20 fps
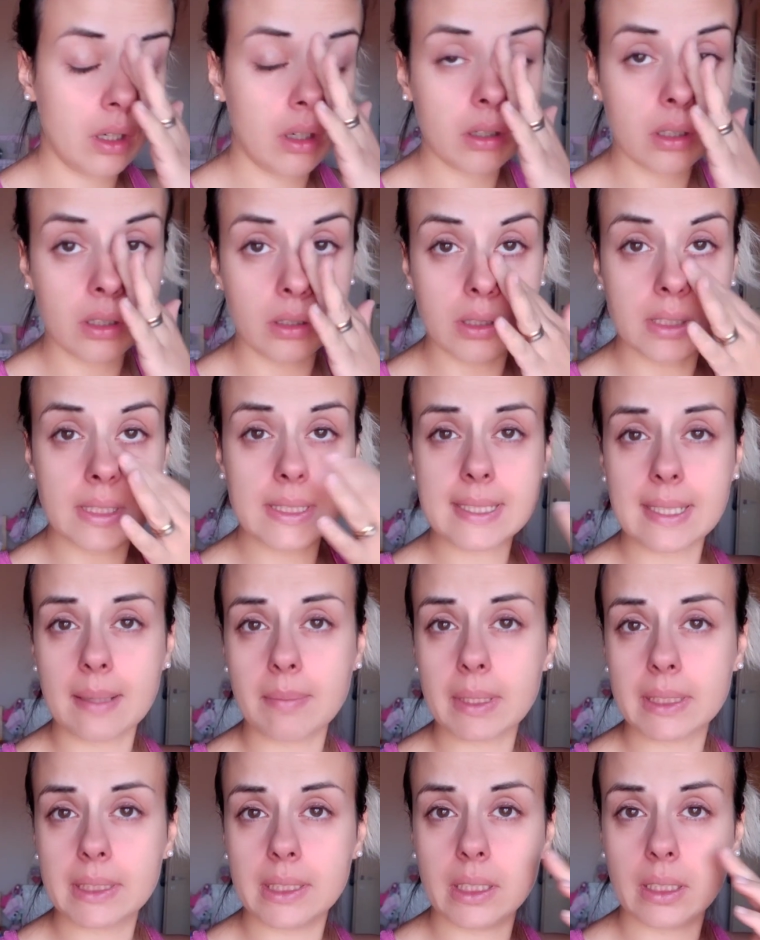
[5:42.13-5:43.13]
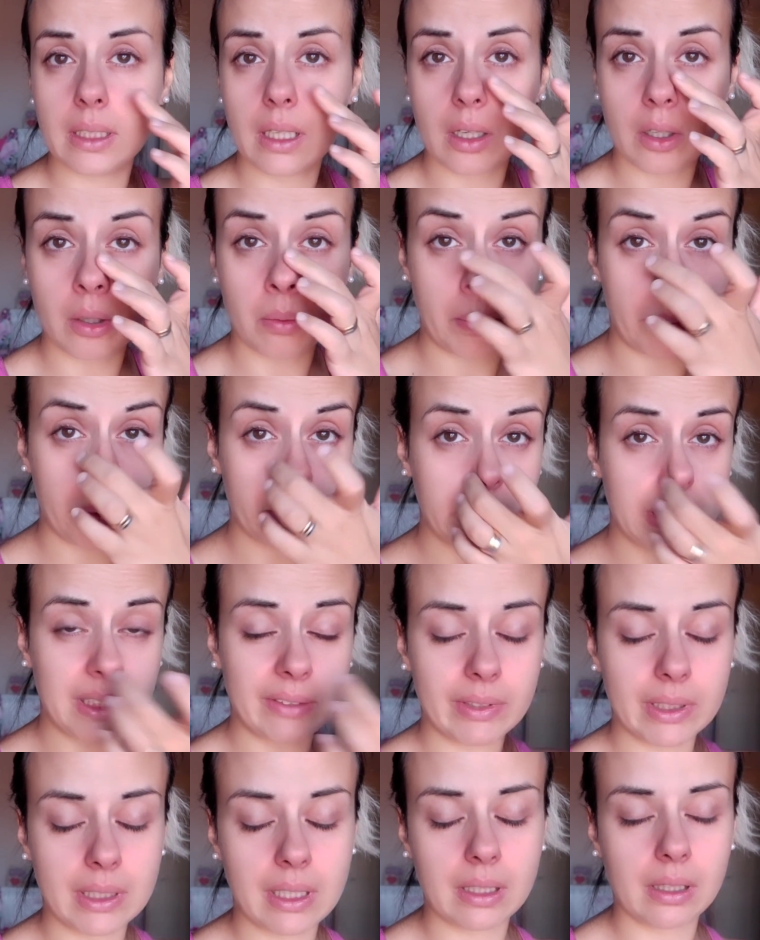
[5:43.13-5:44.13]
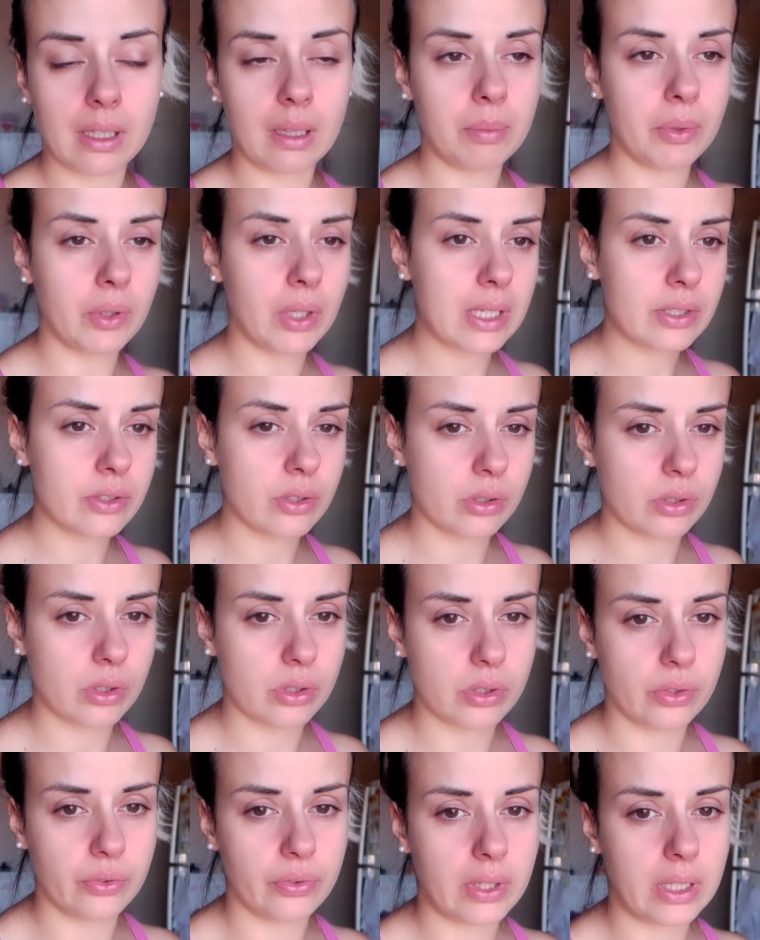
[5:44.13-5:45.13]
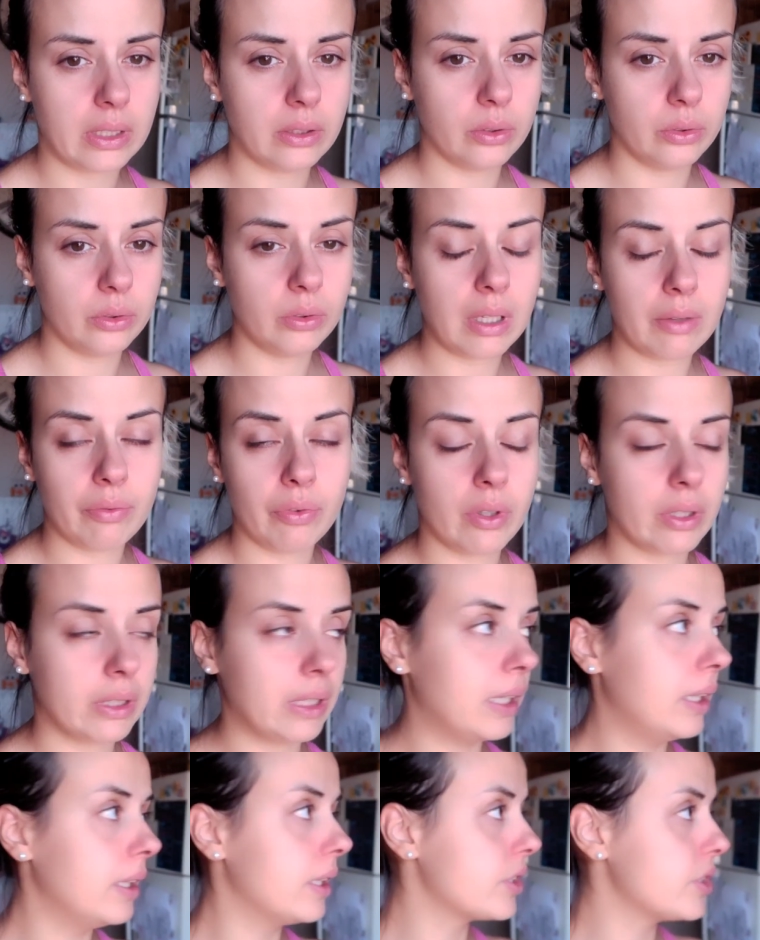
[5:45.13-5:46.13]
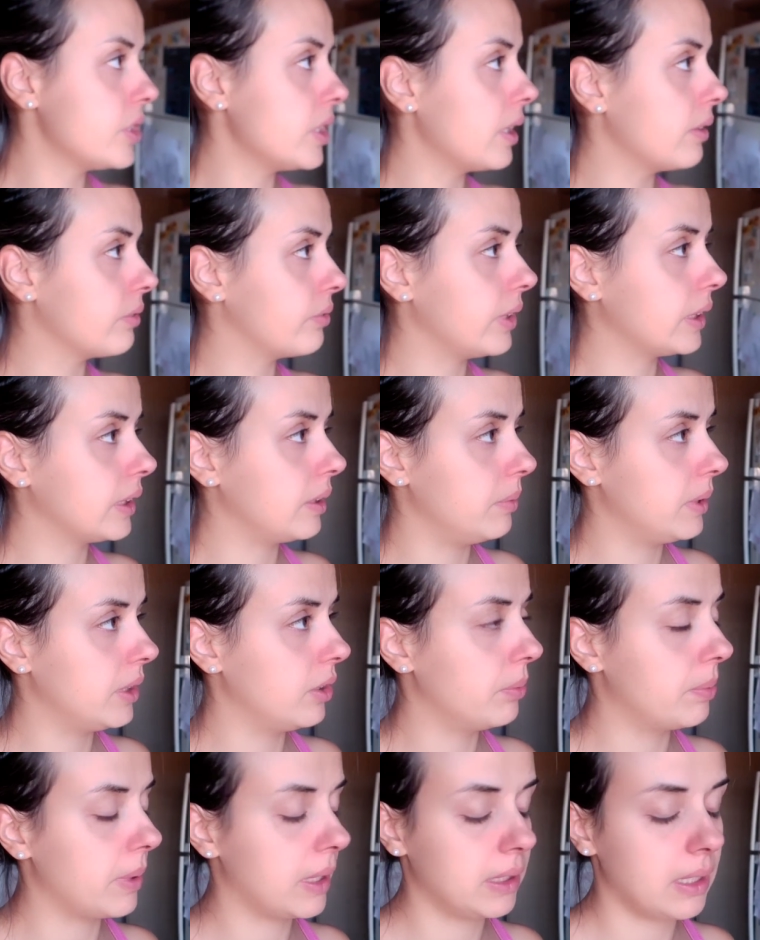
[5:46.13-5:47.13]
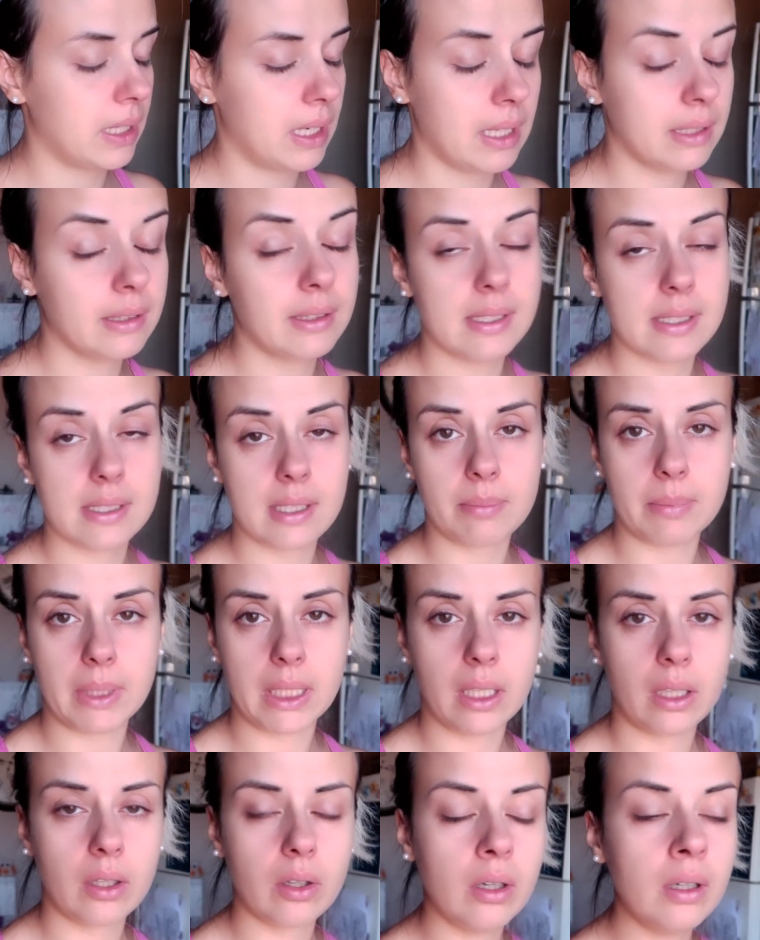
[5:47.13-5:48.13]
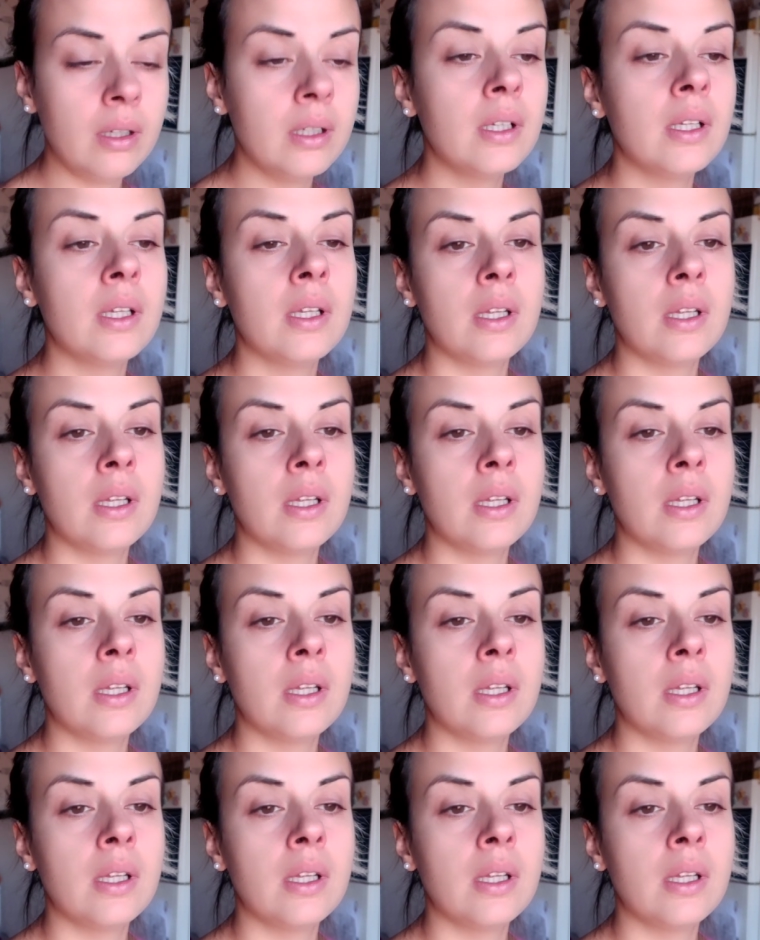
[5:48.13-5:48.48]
Io eh, stamattina, come potete vedere dal mio naso, sto soffrendo di una forte allergia, infatti mi devo prendere l'antistaminico